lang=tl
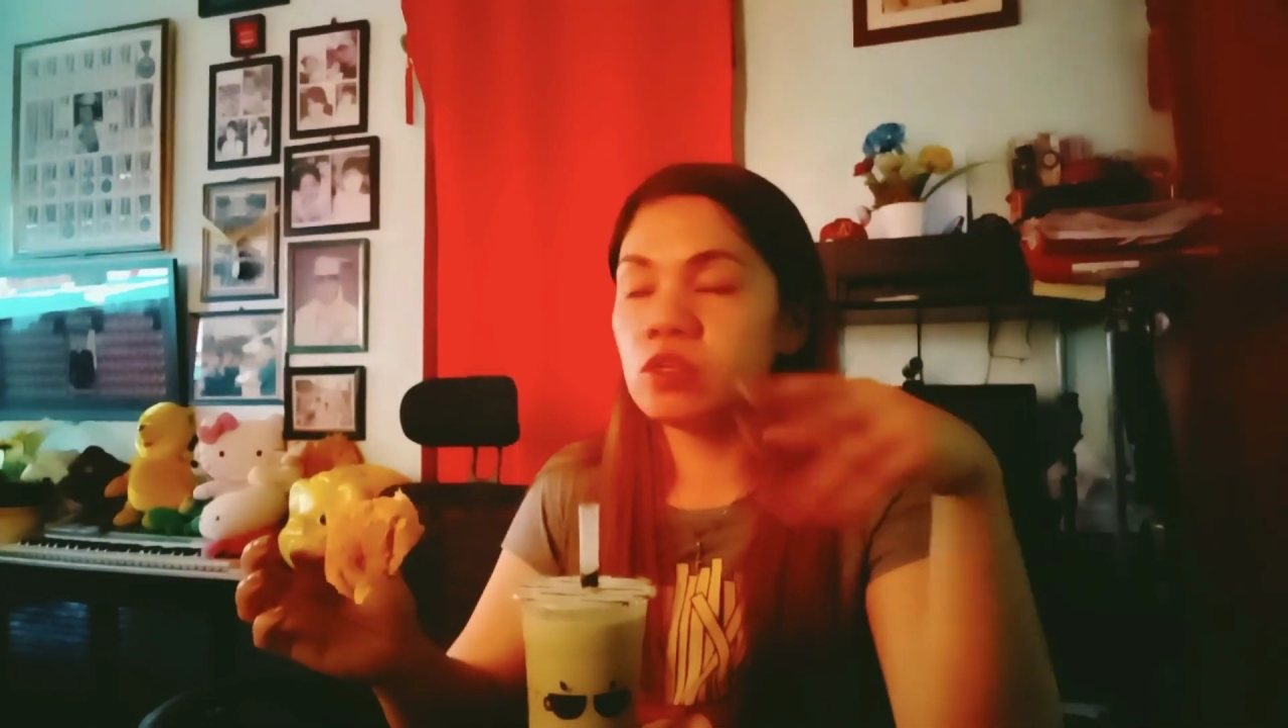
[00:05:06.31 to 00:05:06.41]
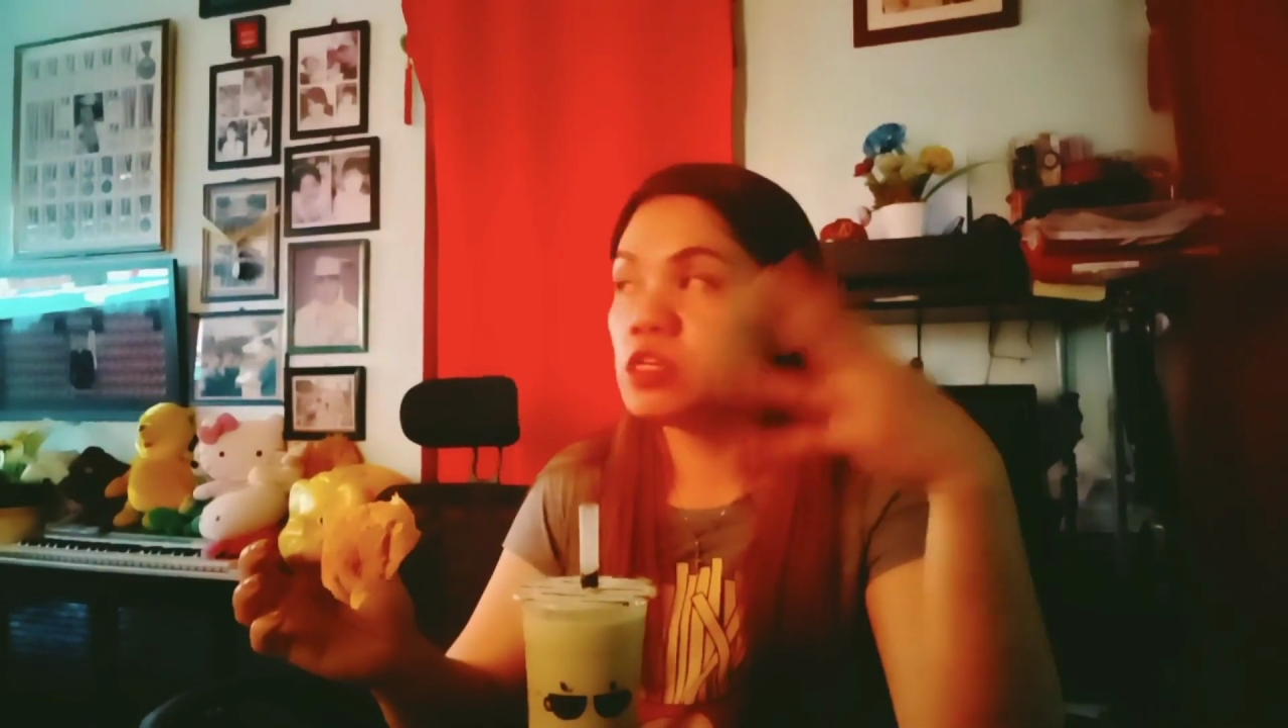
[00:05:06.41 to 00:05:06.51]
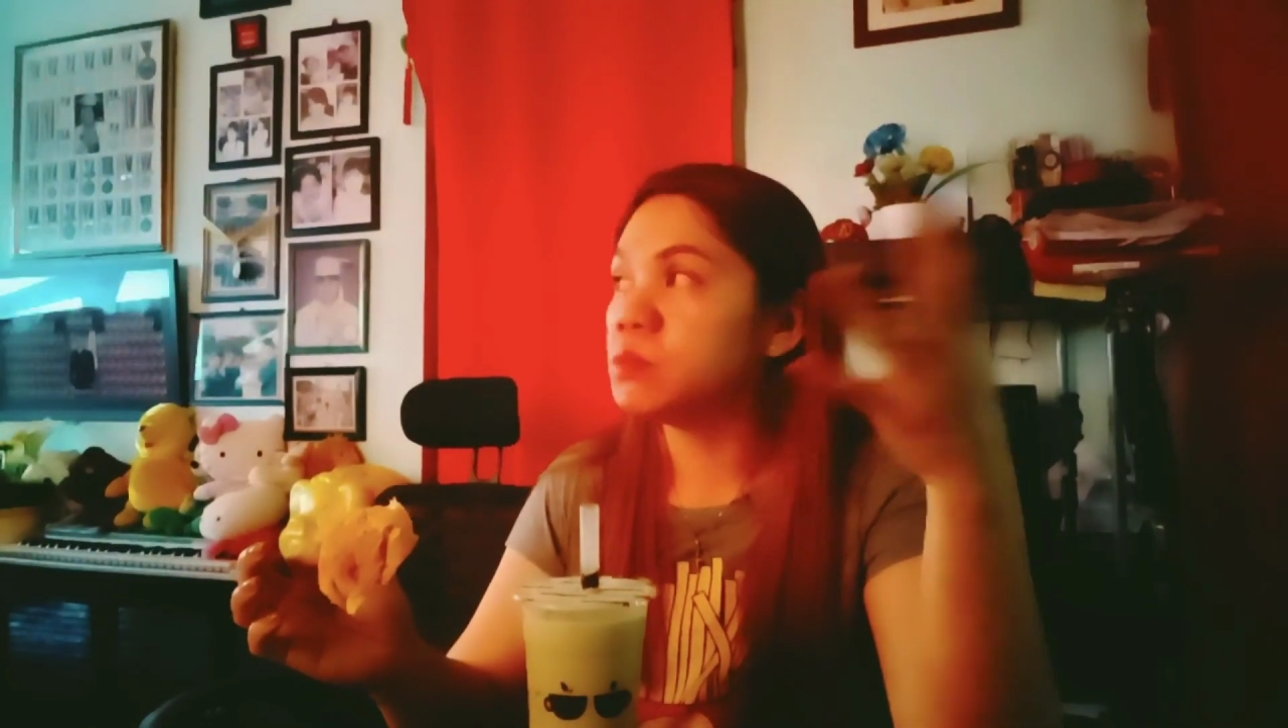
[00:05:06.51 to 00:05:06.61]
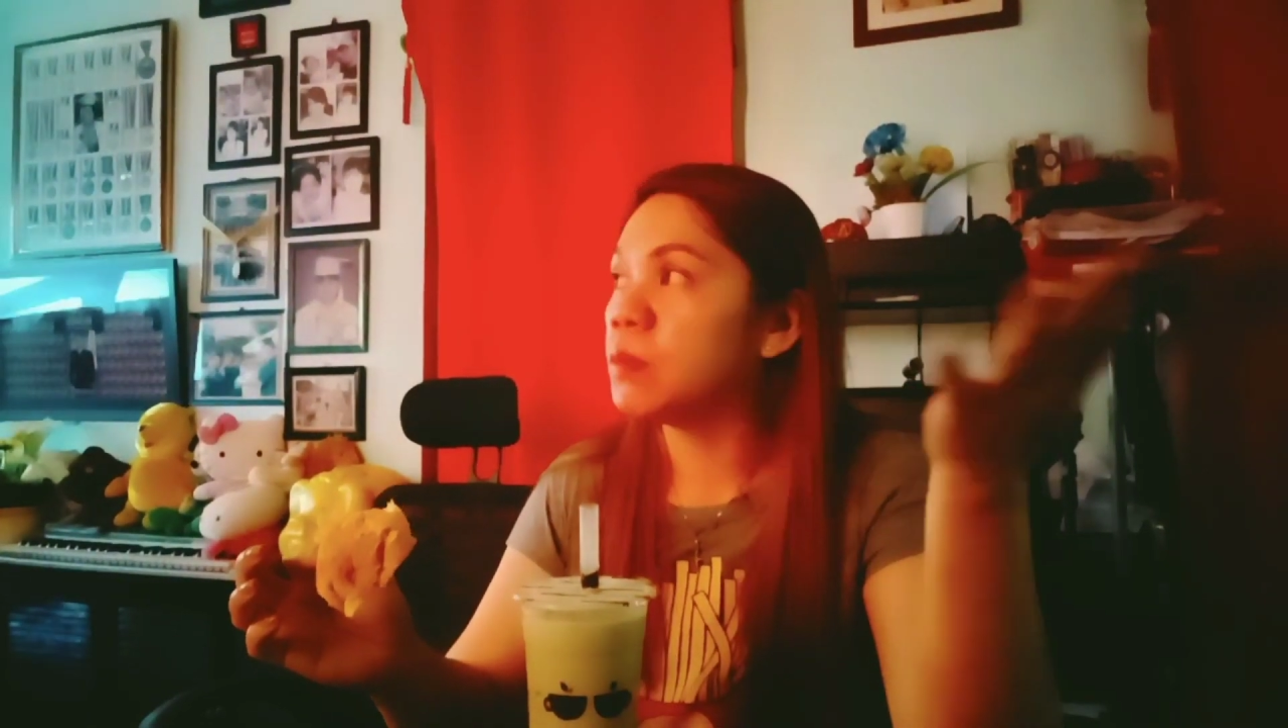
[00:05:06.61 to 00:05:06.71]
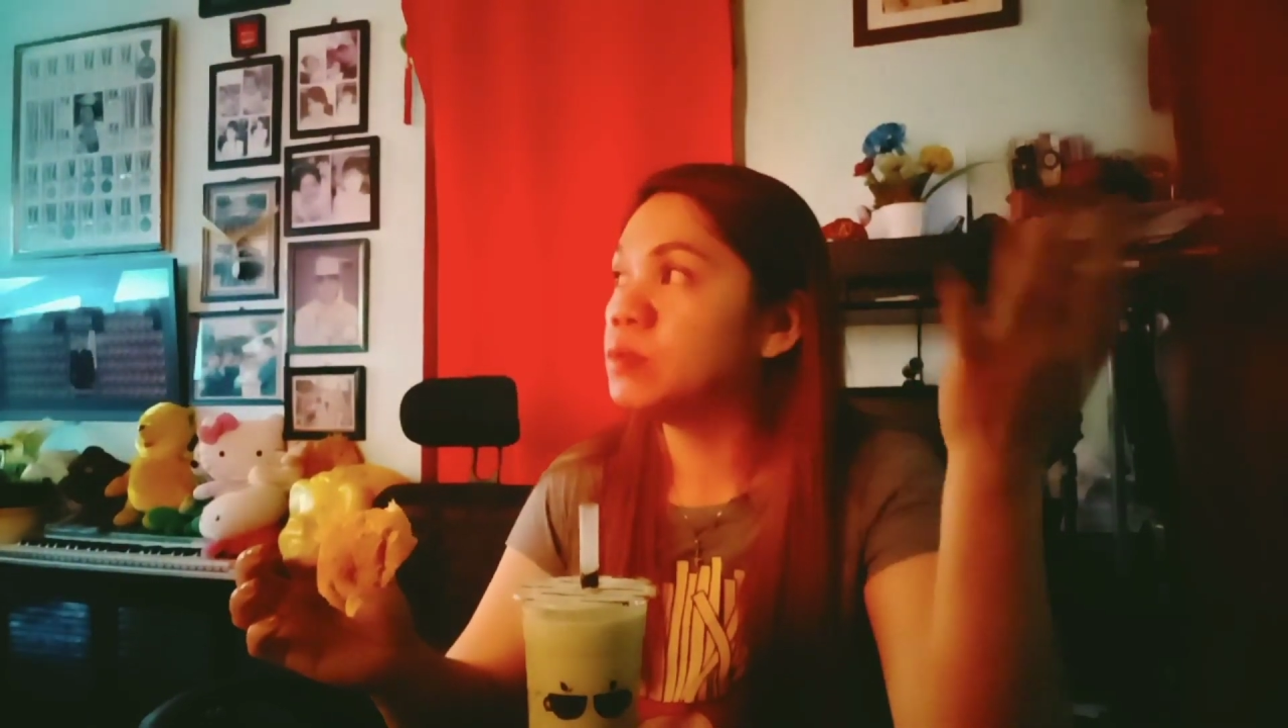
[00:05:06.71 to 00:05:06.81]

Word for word: Papunta